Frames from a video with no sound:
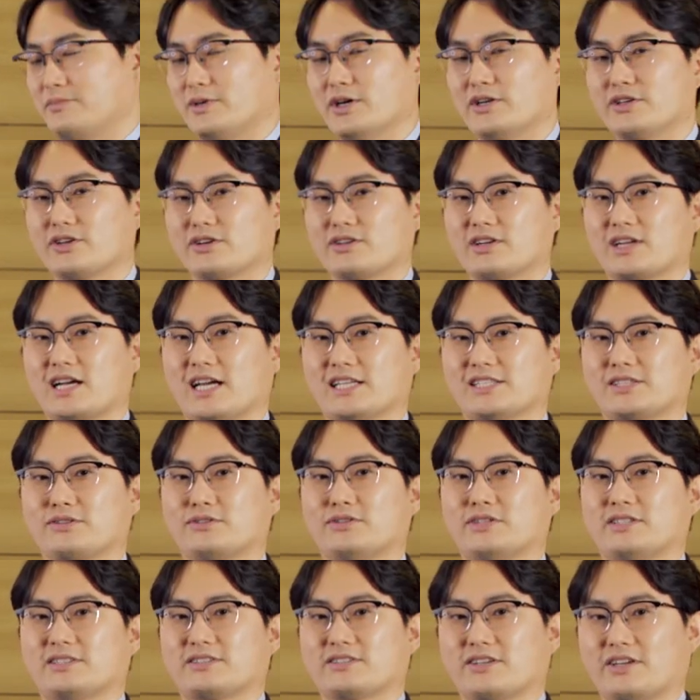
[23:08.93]
면역을 가지고
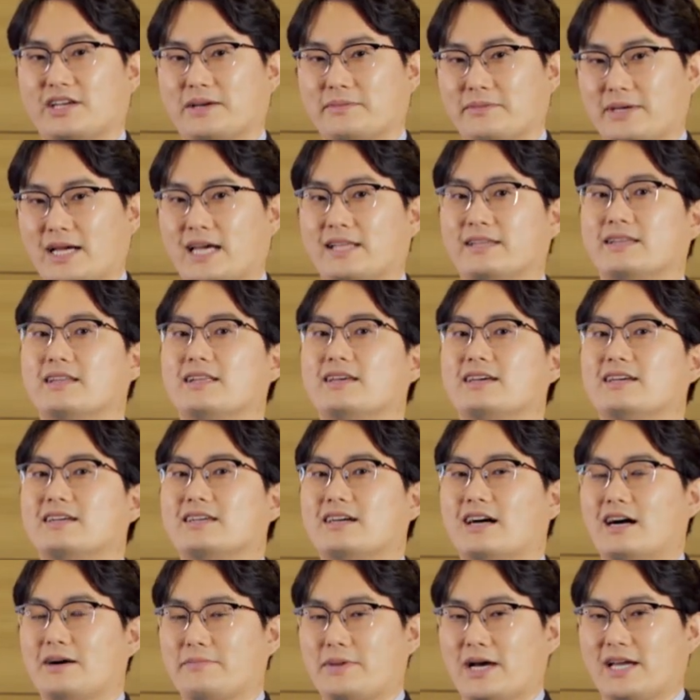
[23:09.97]
있어야만
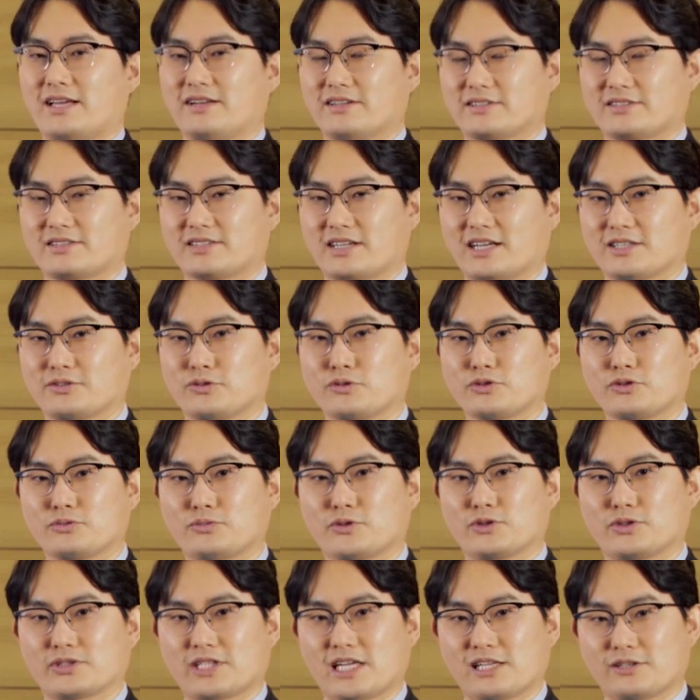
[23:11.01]
아, 바이러스가
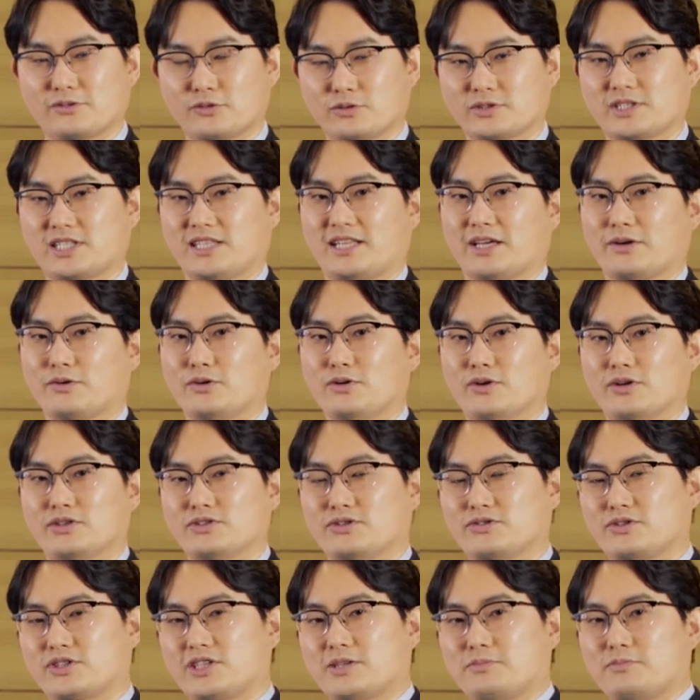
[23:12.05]
소규모로 잘 통제되고
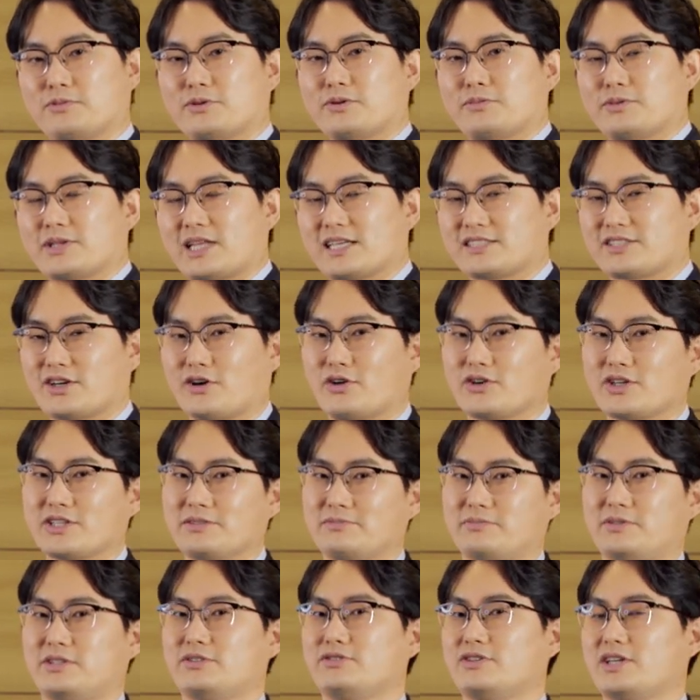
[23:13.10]
60%보다
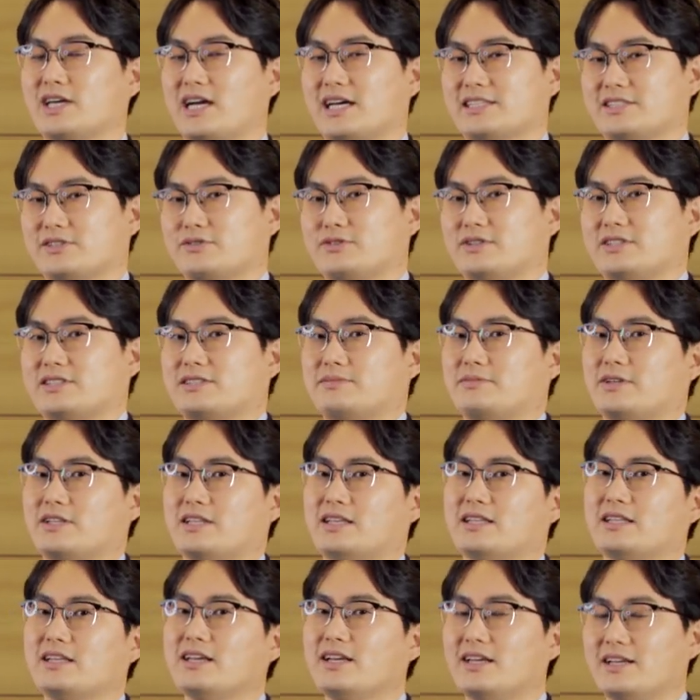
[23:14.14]
적은 비율이 가지고
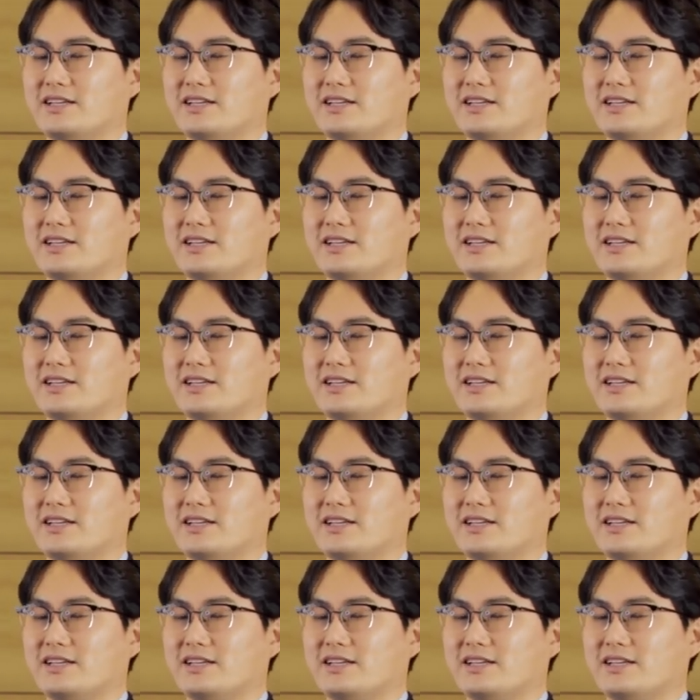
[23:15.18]
있으면